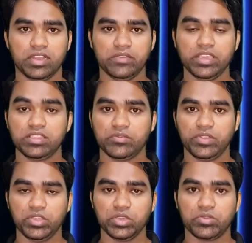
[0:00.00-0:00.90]
எனவே இந்த
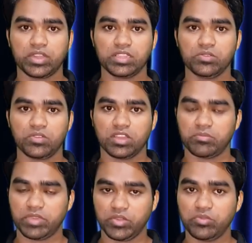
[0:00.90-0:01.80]
வீடியோவானது
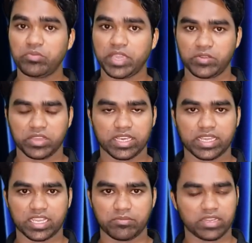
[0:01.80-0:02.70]
உங்களுக்கு மிகவும்
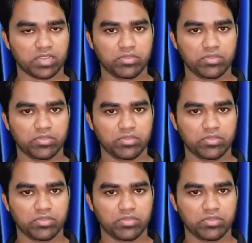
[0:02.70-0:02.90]
பயனுடையதாக இருக்கும்